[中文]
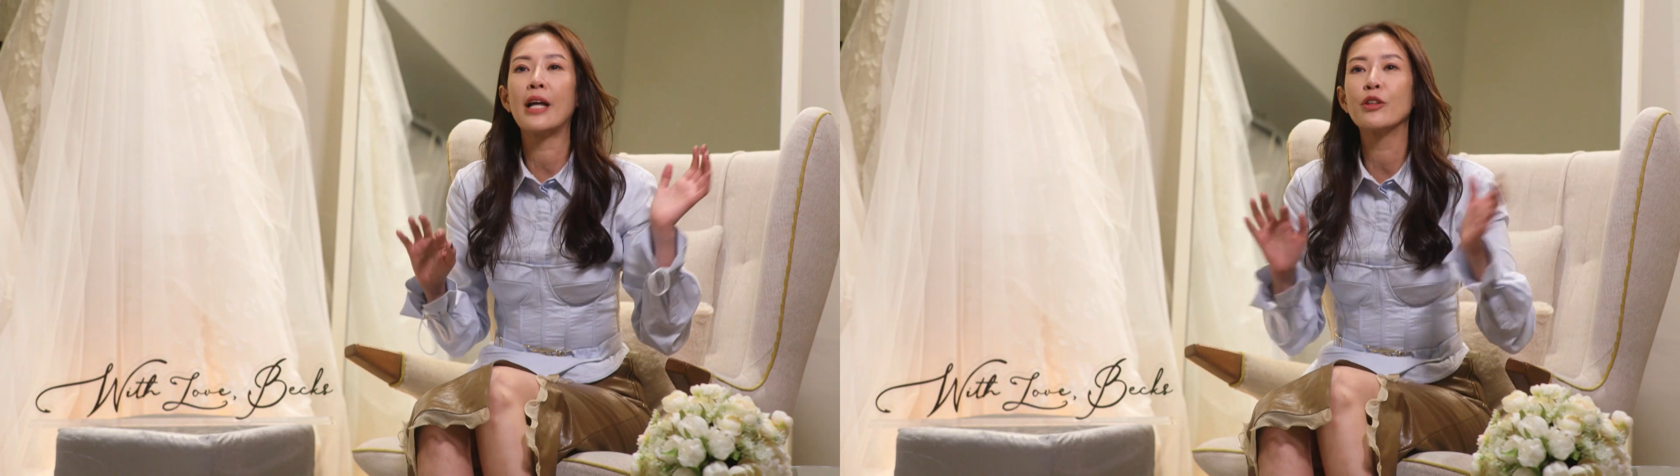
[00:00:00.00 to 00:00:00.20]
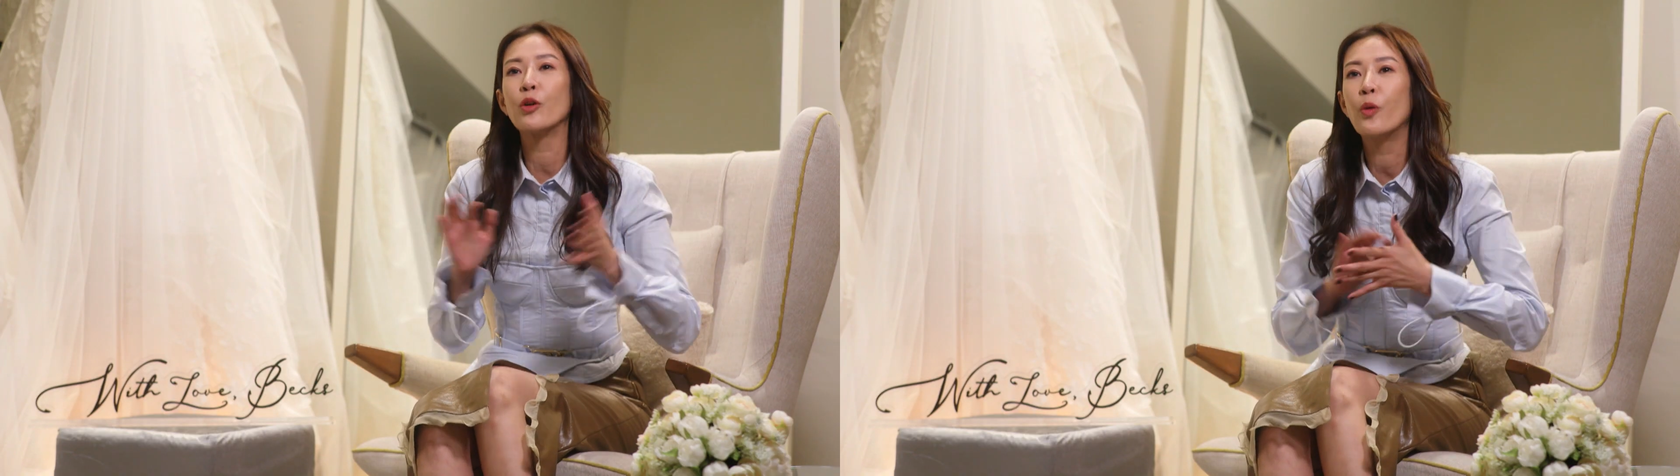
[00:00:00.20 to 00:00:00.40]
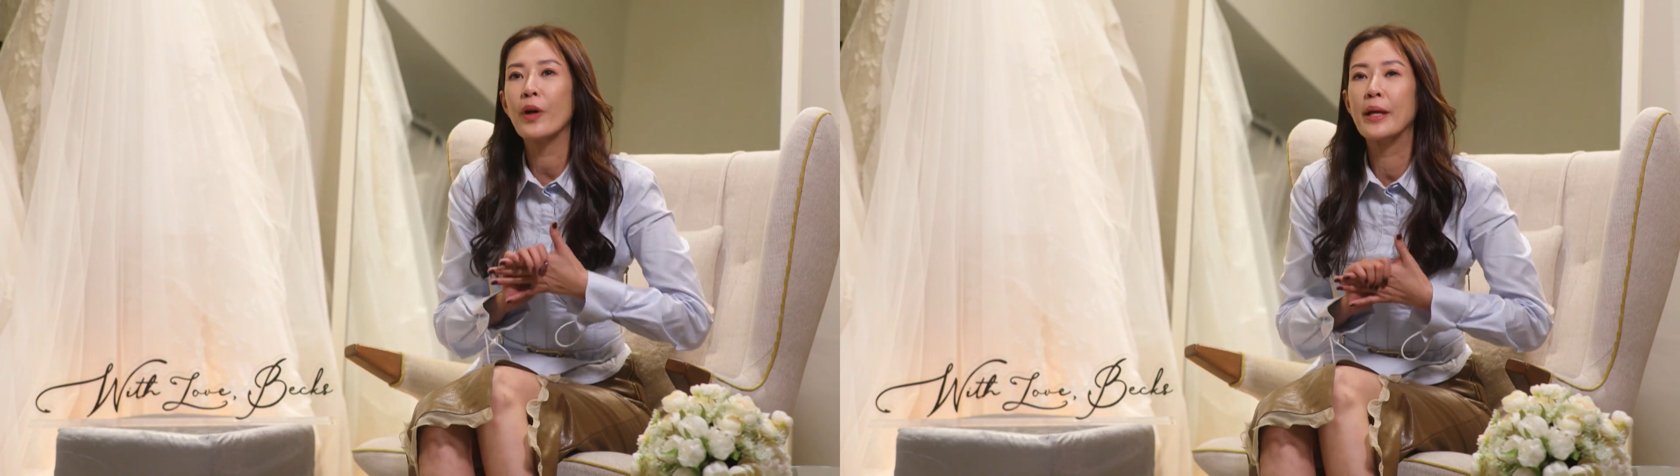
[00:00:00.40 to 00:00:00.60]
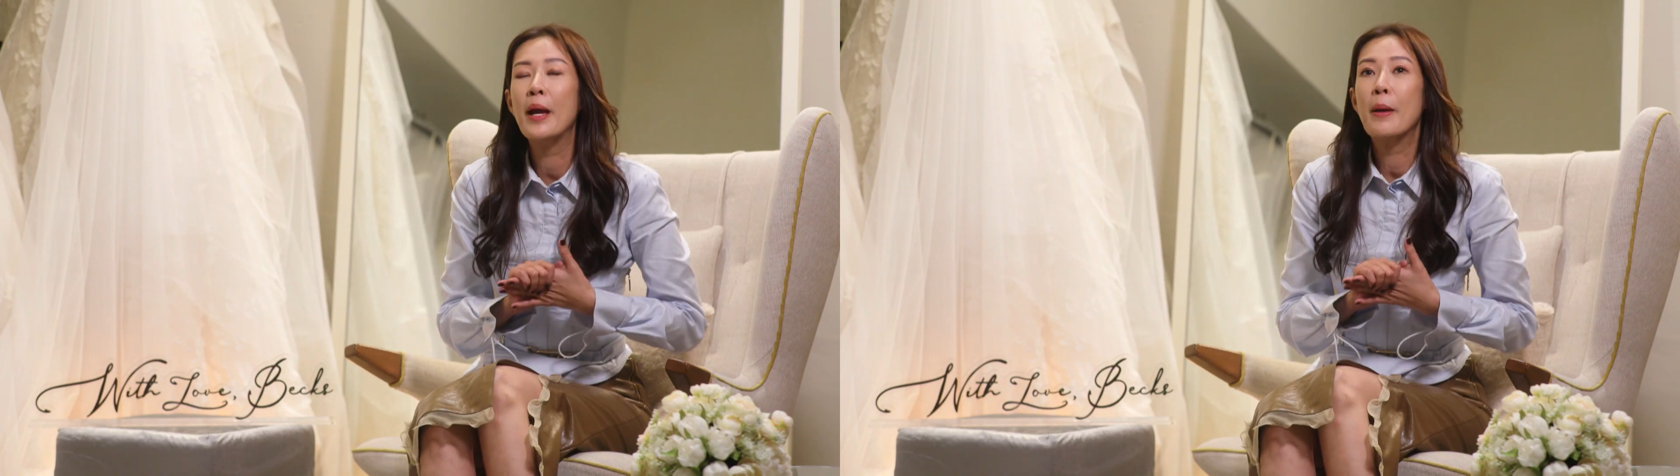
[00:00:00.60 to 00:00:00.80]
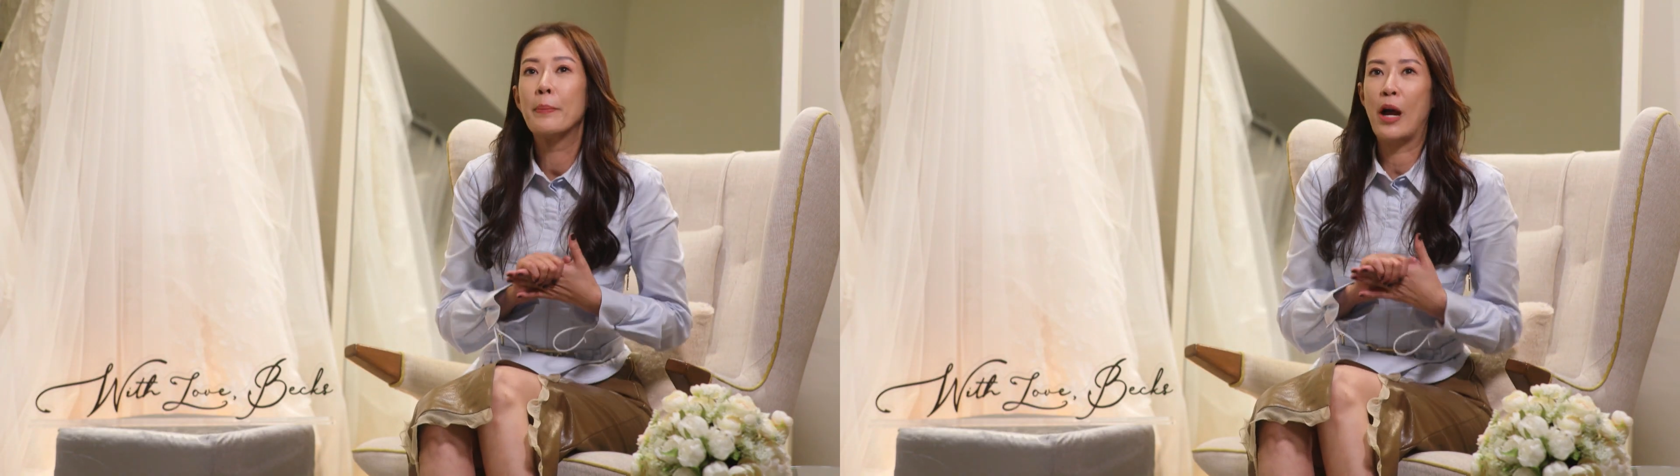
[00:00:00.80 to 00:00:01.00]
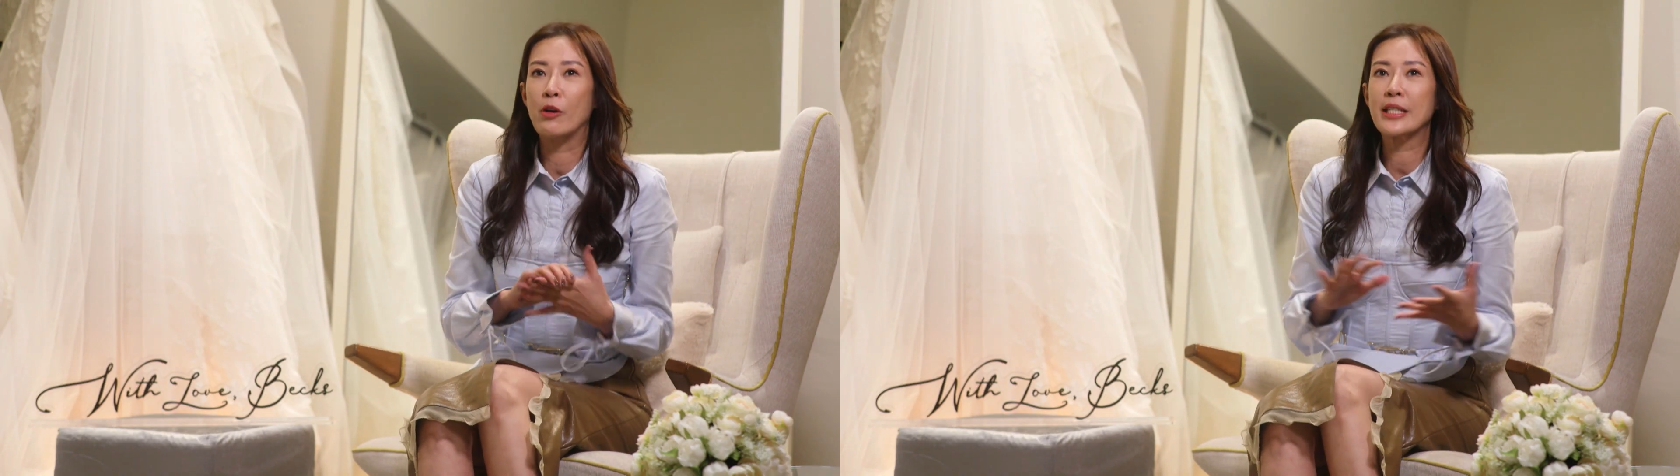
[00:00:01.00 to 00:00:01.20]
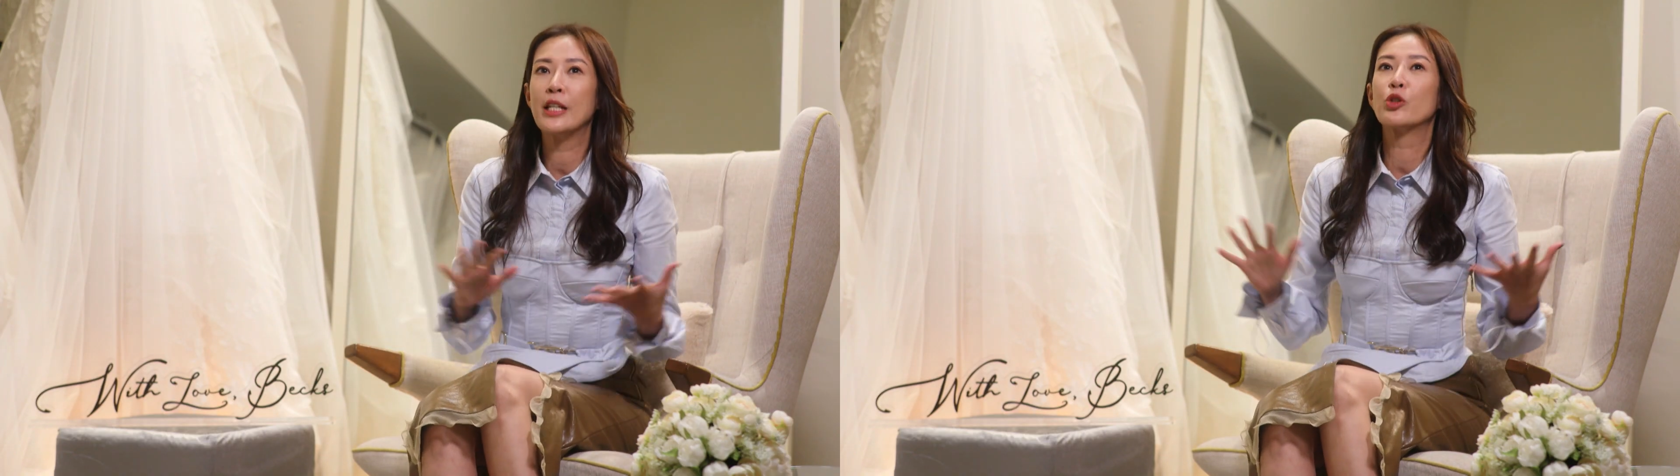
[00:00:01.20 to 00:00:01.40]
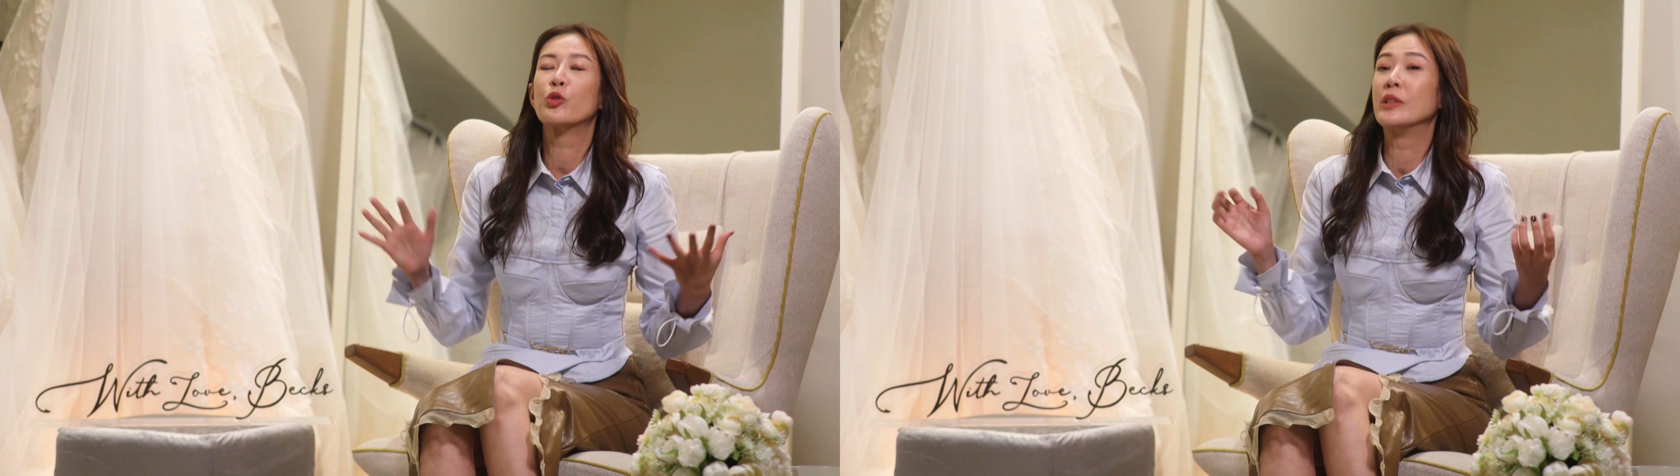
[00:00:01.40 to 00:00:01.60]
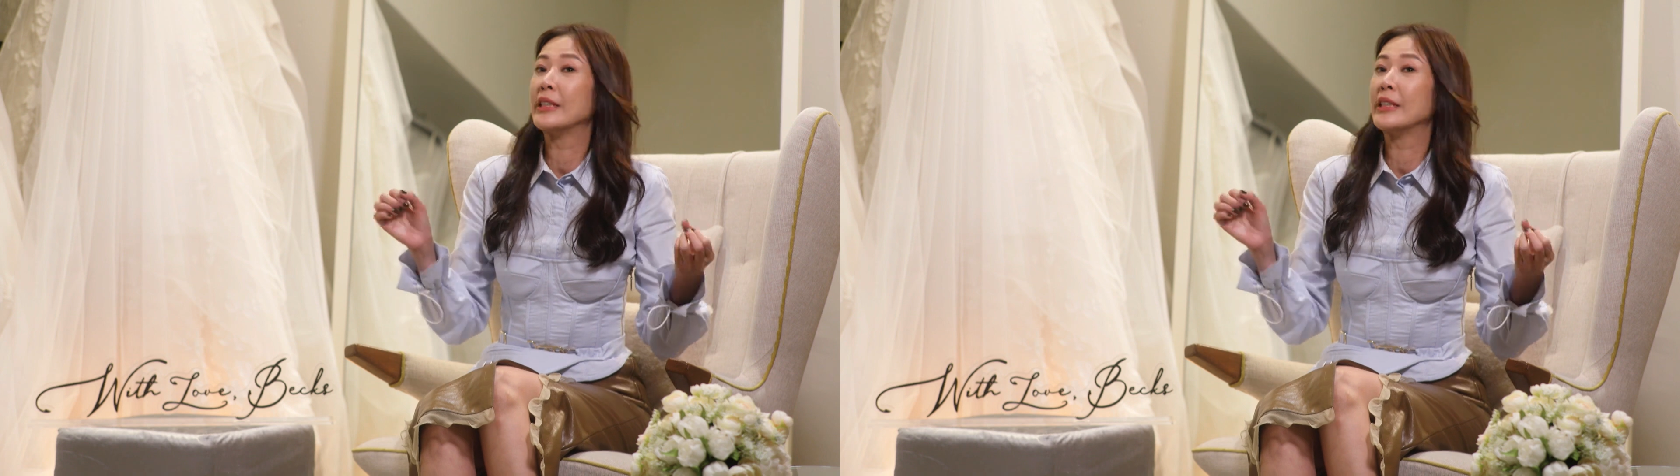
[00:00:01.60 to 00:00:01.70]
他都会表现出